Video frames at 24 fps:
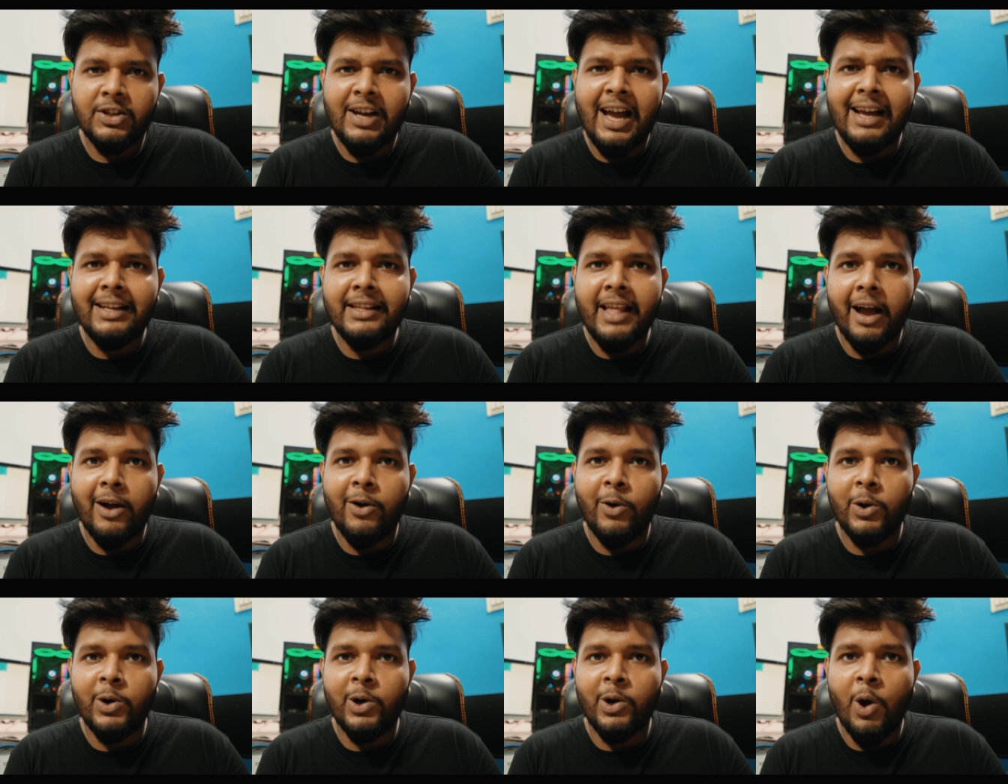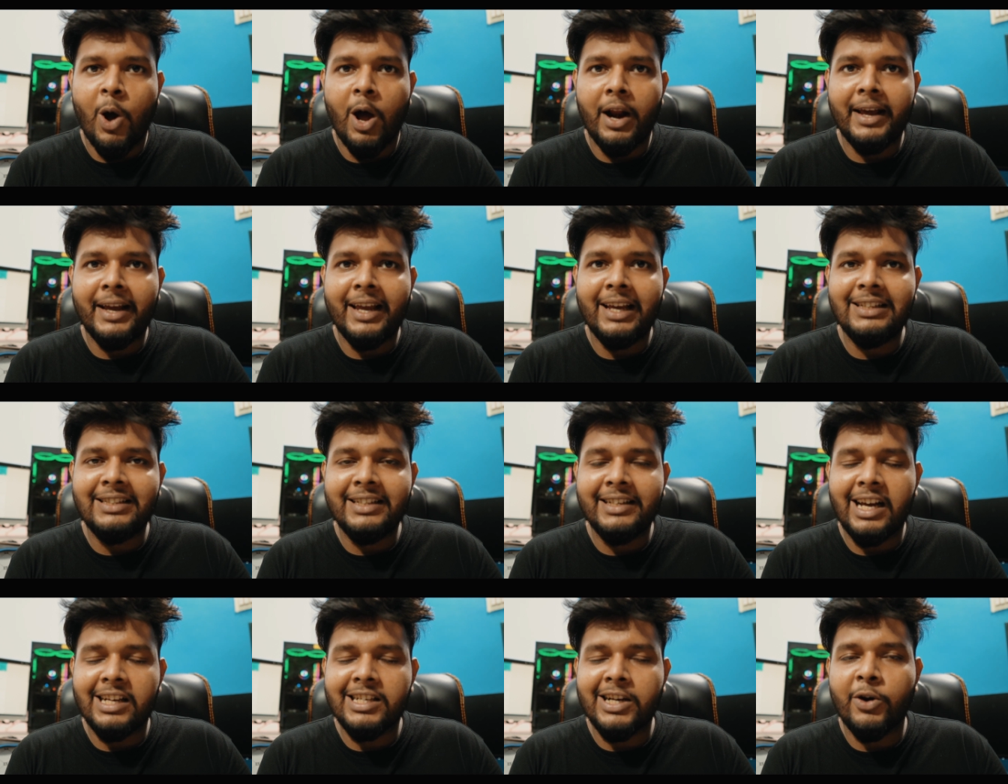সো গাইজ এখন অনেকেই
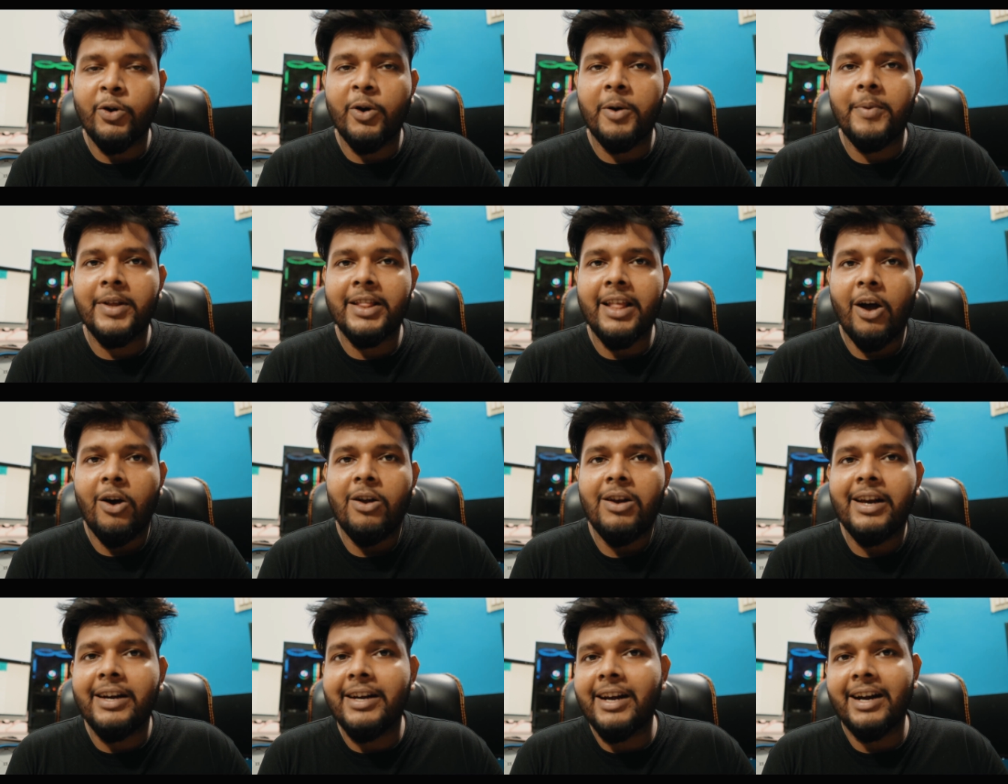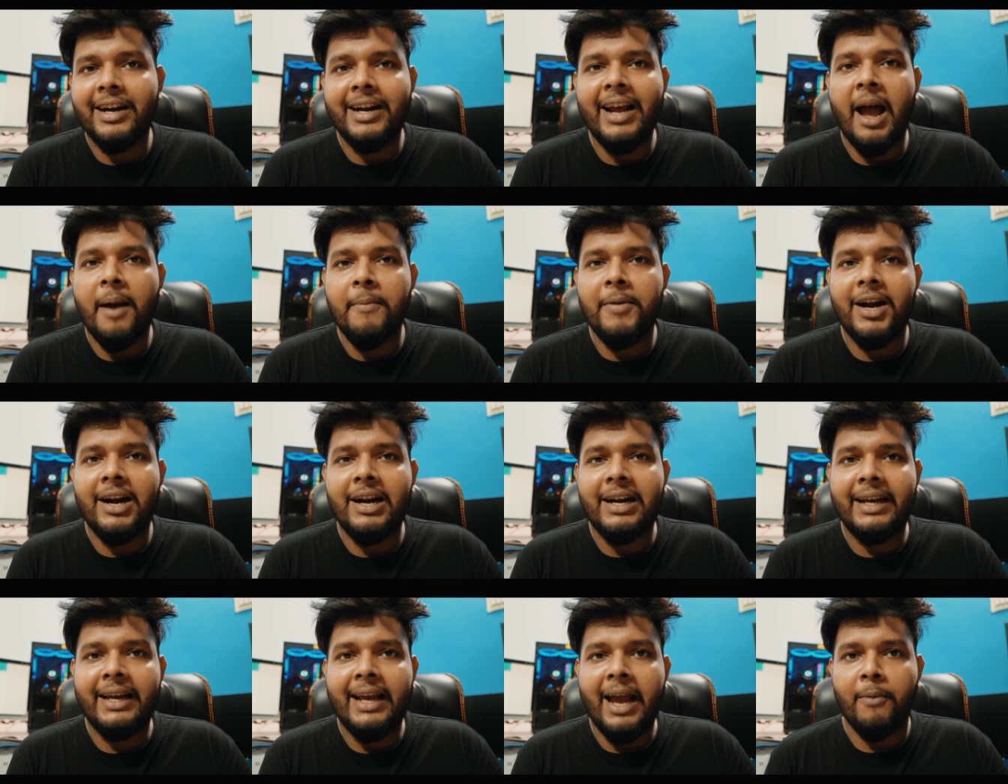জিজ্ঞাসা করবে তাহলে এটার
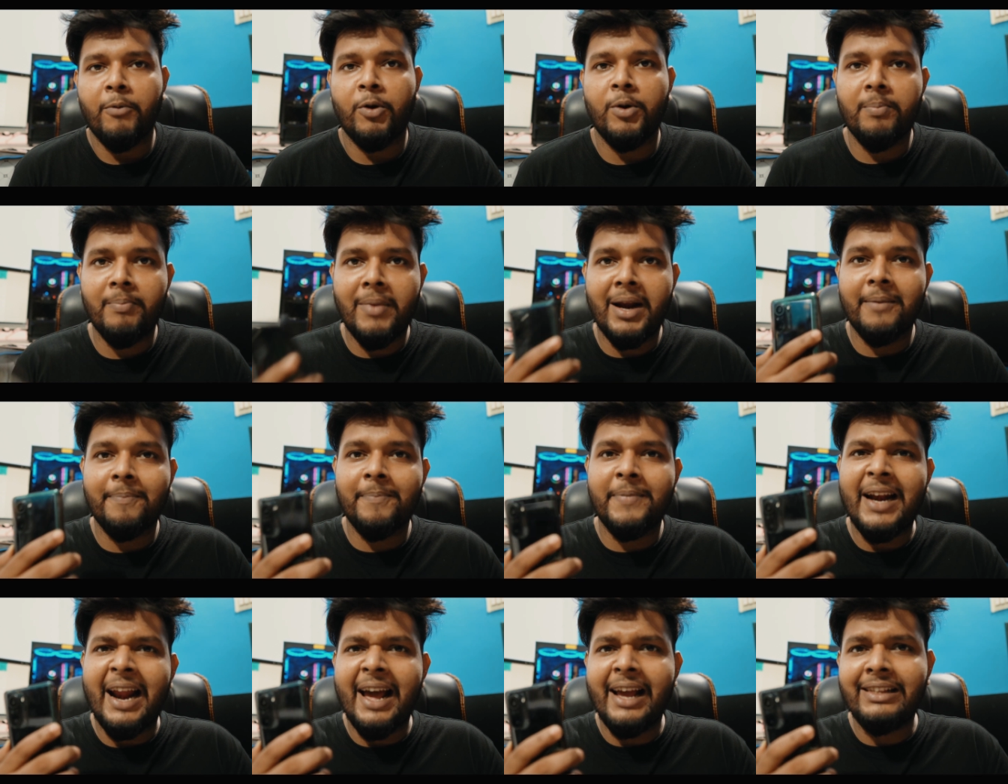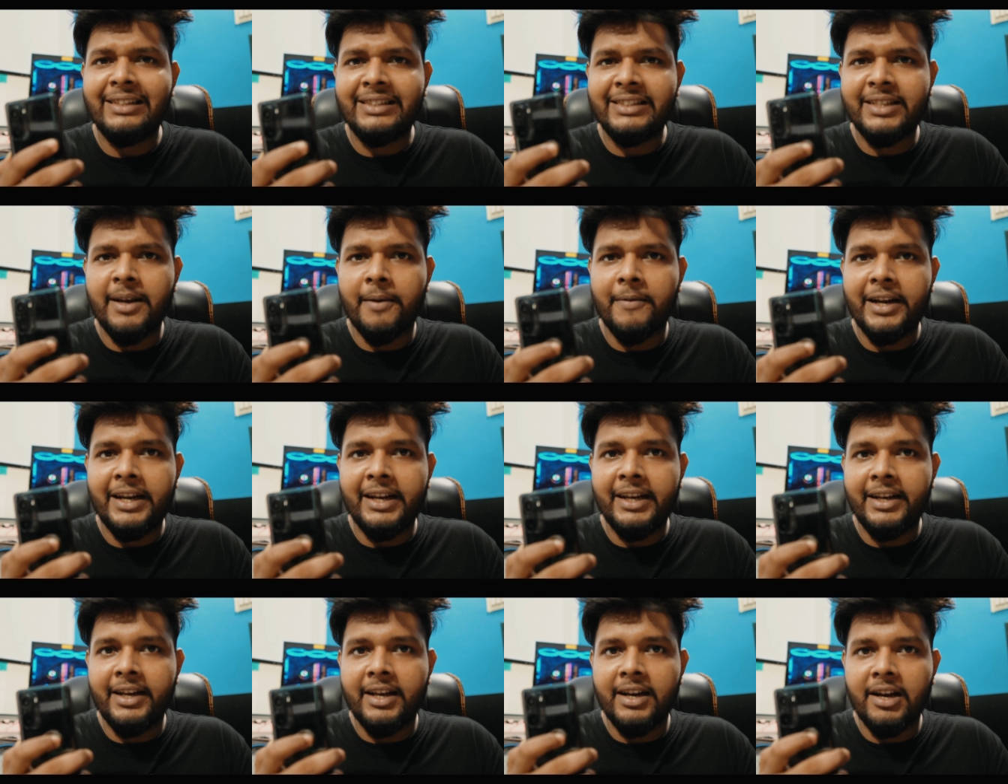ক্যামেরাটা কেমন মানে প্রাইস হিসাবে
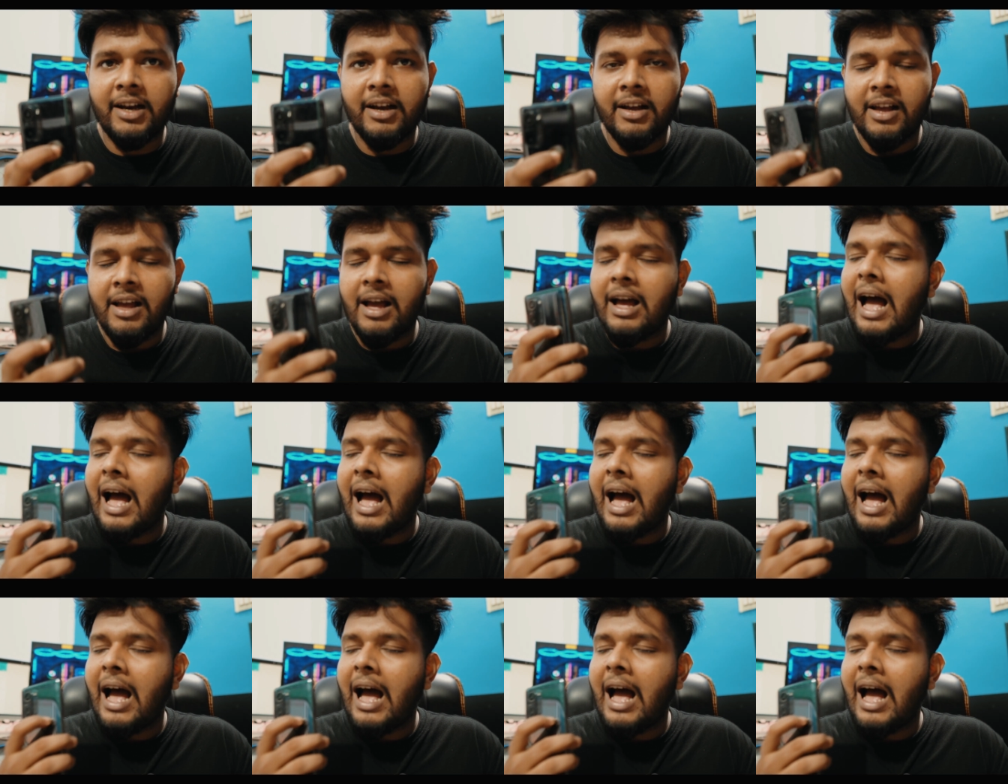ঠিক কিনা